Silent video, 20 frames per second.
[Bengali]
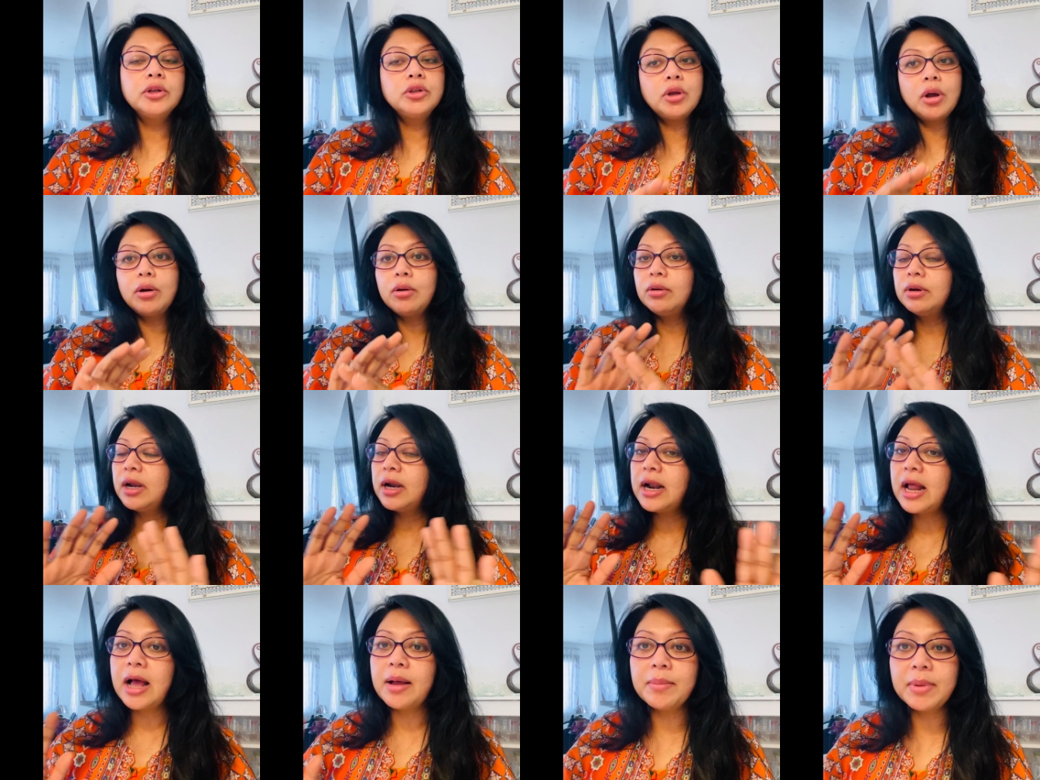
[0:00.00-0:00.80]
তখন আর
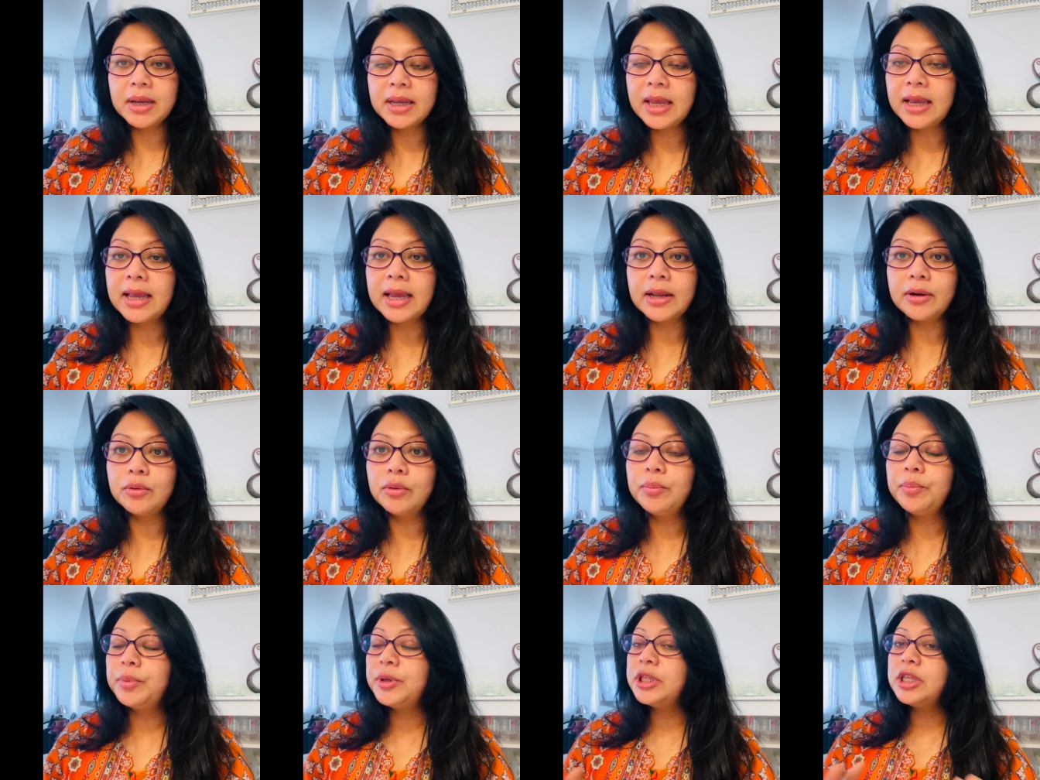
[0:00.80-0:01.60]
আমাকে কেন
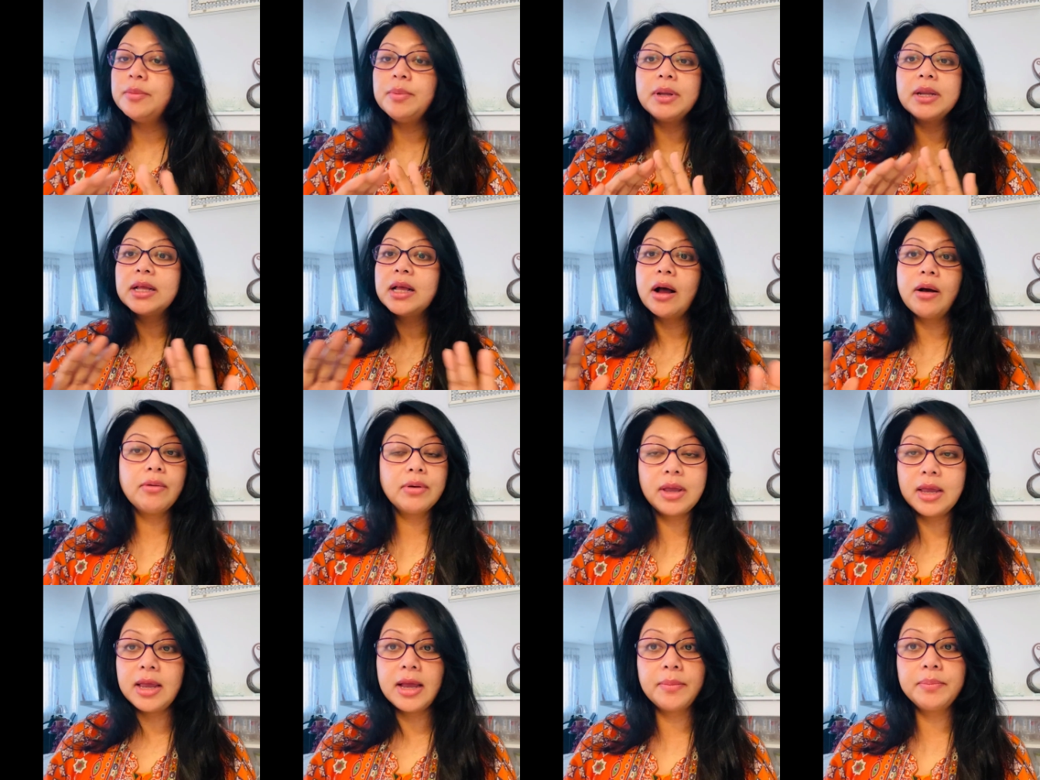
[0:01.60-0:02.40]
পৃথিবীর
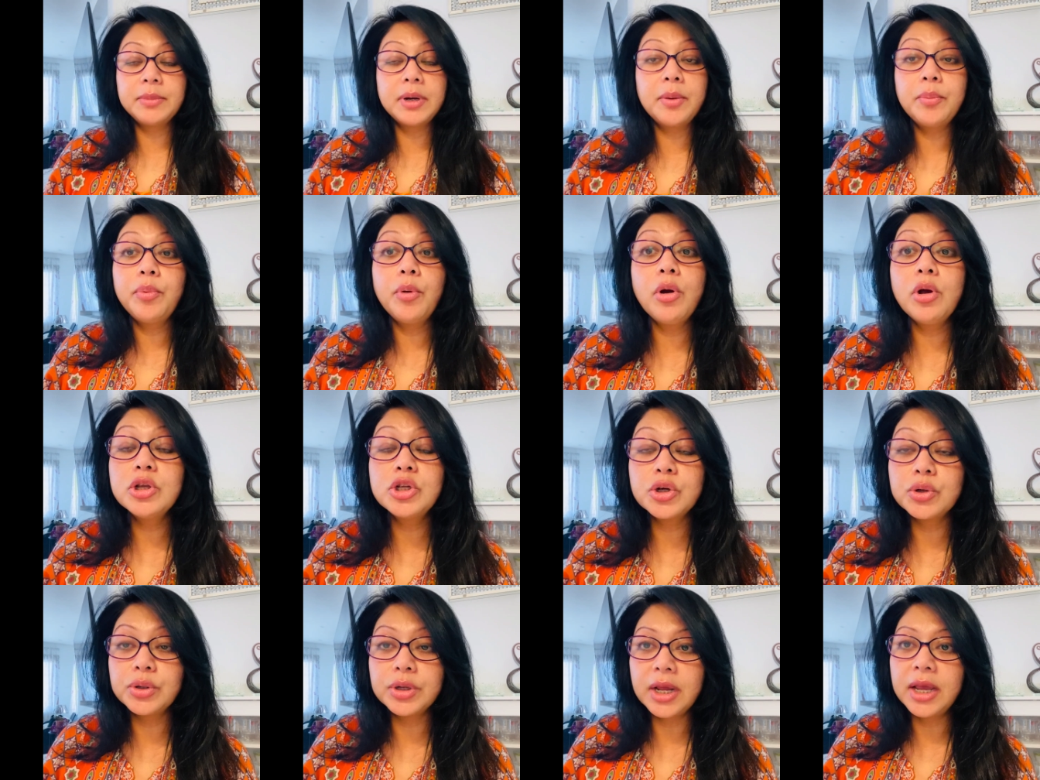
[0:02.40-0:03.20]
কাউকে আপনার
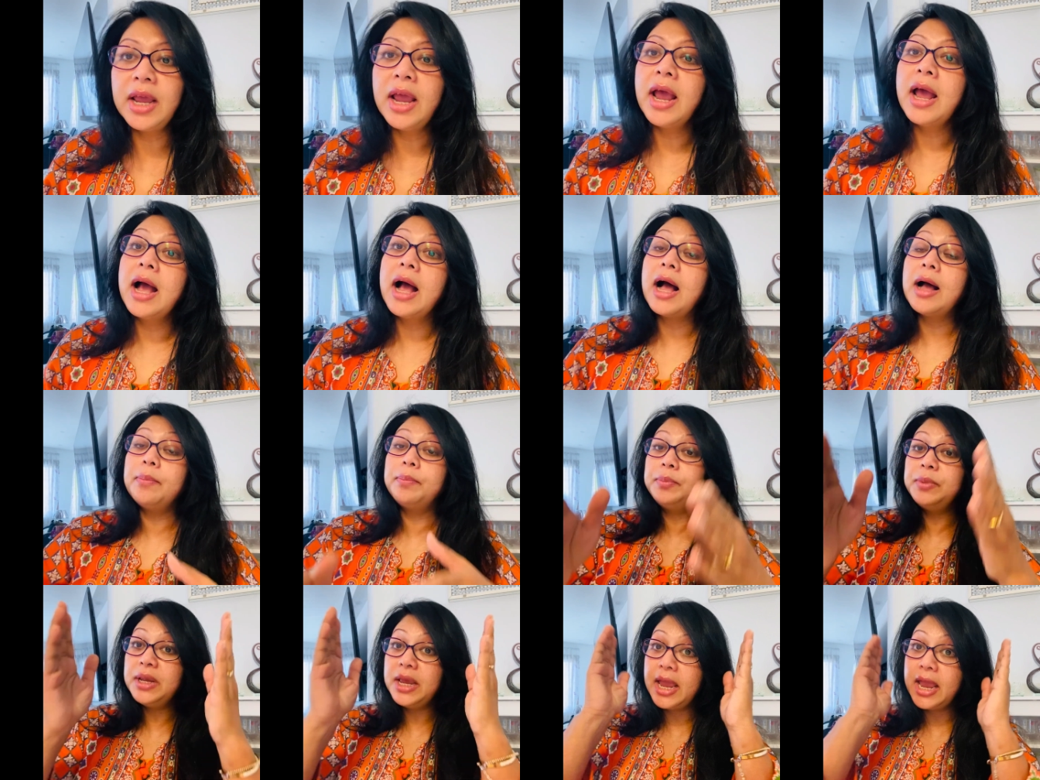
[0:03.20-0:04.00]
প্রয়োজন নাই
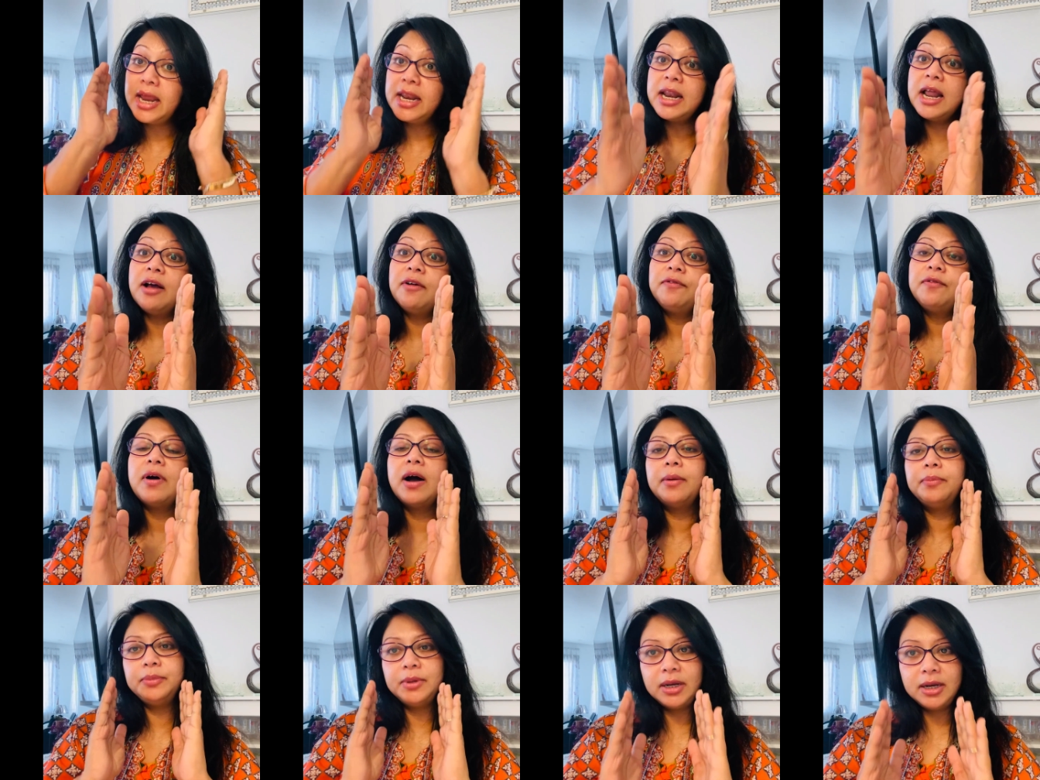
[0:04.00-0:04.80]
আপনি এনাফ
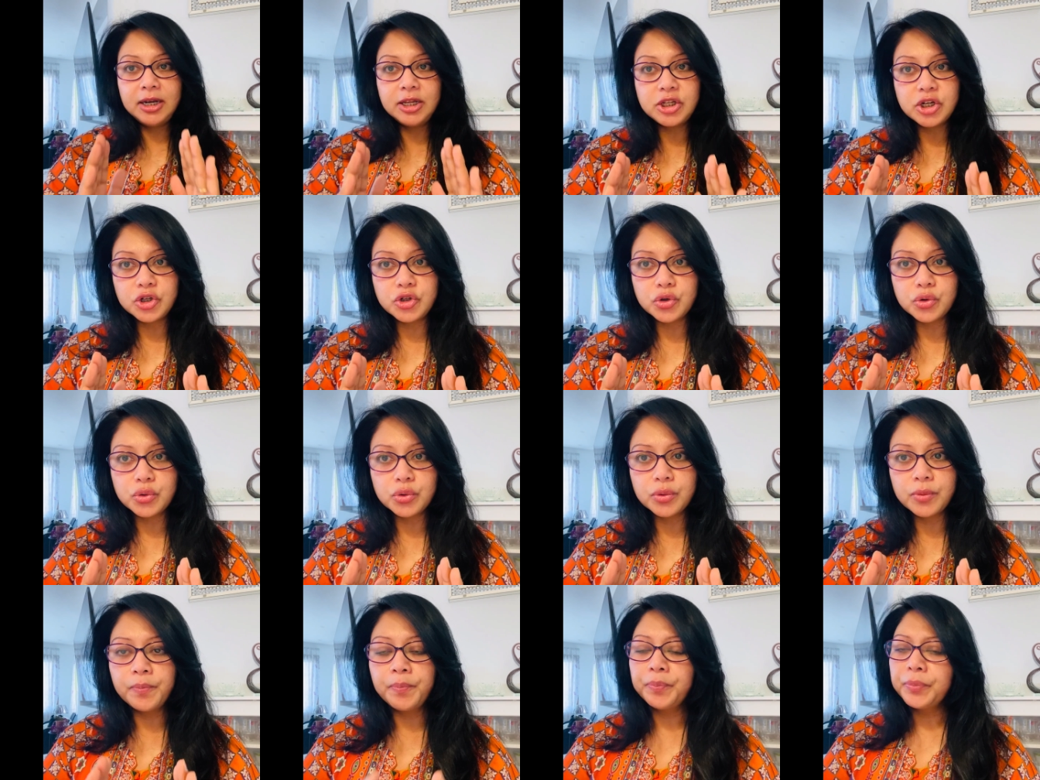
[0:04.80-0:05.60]
আপনার নিজের জন্য
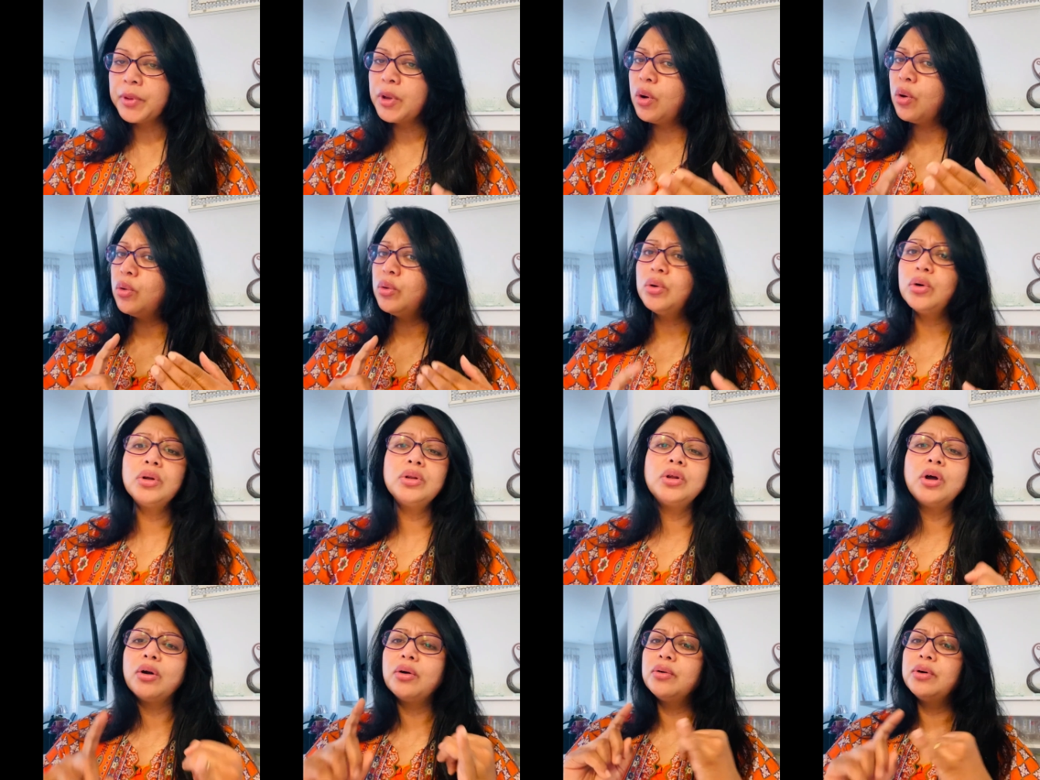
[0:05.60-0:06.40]
কোনো
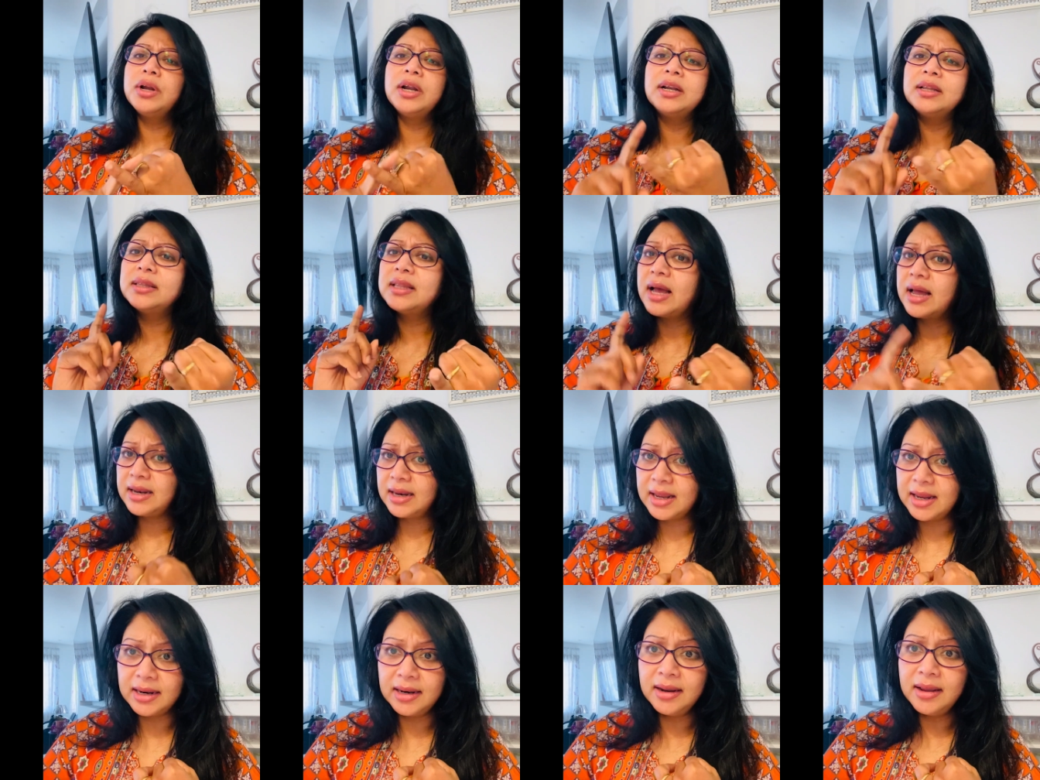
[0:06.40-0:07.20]
ধরনের
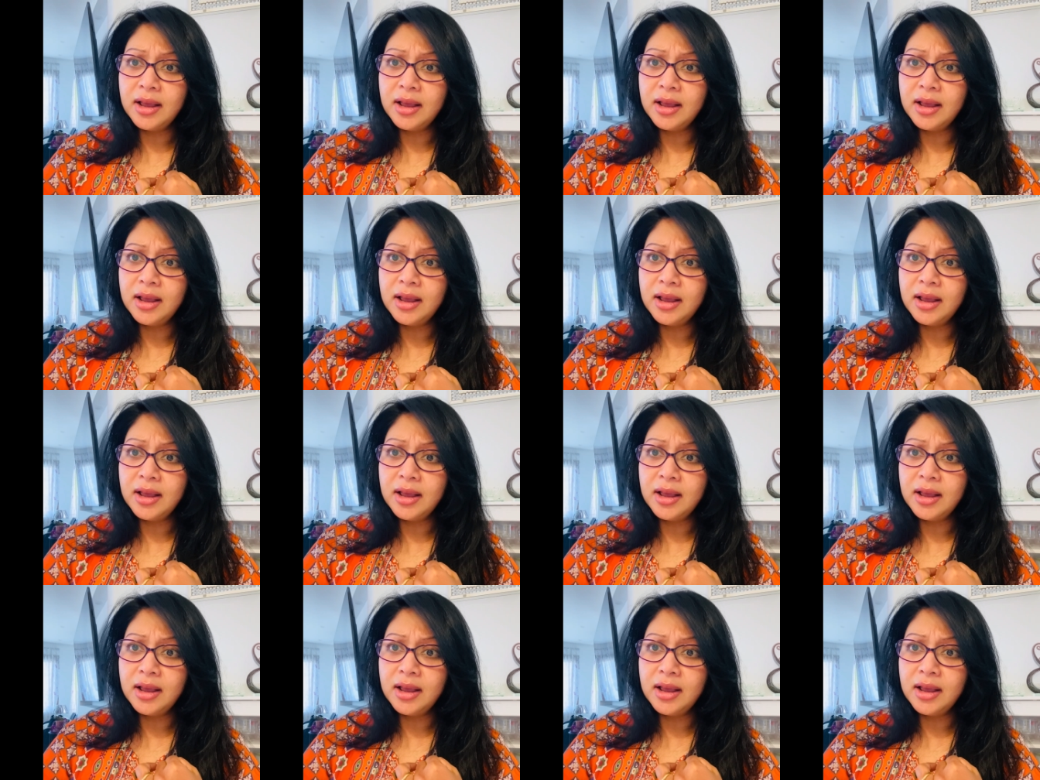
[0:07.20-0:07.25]
দালাল